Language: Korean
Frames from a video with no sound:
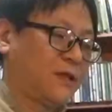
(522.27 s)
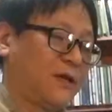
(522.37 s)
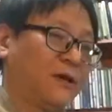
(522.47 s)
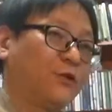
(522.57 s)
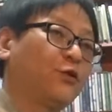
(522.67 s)

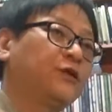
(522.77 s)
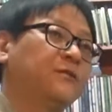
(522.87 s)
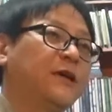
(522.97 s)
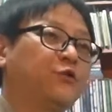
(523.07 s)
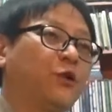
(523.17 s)
이런 네,
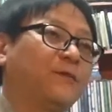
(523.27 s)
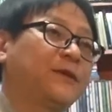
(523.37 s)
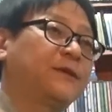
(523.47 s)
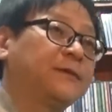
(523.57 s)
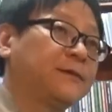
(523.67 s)
음의
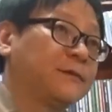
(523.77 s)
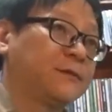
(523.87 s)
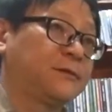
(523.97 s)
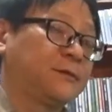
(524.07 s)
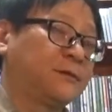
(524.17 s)
조합들은
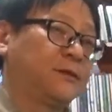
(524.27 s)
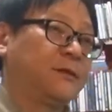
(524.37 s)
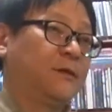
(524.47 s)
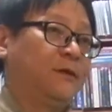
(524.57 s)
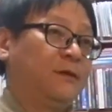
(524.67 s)

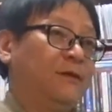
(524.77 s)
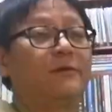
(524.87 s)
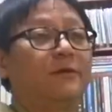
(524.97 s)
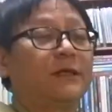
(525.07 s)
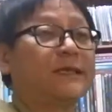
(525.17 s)

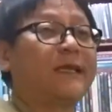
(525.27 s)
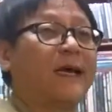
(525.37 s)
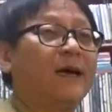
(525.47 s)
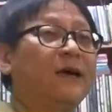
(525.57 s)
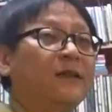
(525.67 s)
굉장히
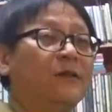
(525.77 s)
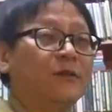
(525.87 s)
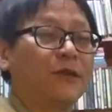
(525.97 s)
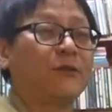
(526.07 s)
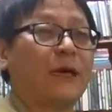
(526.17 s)
다양한
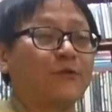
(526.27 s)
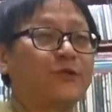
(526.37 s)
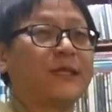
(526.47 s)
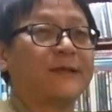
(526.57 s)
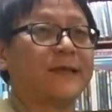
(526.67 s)
형태로 나올 수
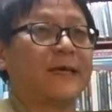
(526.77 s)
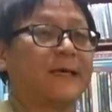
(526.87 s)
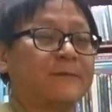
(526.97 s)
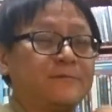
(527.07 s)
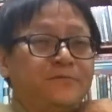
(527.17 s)
있는데
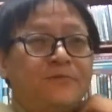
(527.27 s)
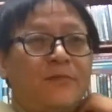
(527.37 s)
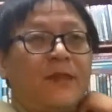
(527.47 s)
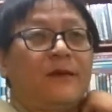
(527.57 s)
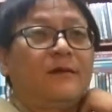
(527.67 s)

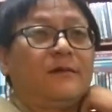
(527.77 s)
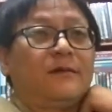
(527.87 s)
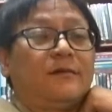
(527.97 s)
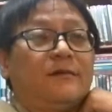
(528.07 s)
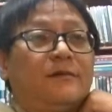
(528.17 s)

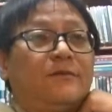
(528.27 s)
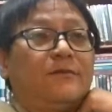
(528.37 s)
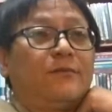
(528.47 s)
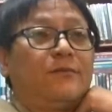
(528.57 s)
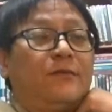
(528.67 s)
음,
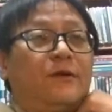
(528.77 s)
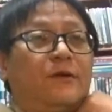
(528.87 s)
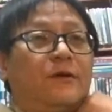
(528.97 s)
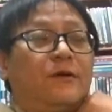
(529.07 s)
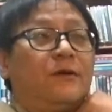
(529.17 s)

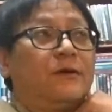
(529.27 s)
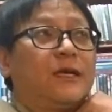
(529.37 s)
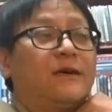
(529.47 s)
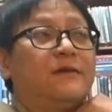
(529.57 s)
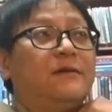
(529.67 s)
뭐
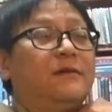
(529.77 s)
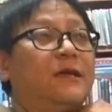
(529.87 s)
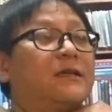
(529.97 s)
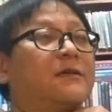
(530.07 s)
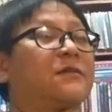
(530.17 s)
예를
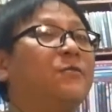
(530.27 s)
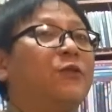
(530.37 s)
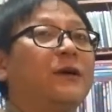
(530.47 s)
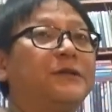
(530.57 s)
하나 들어볼까요?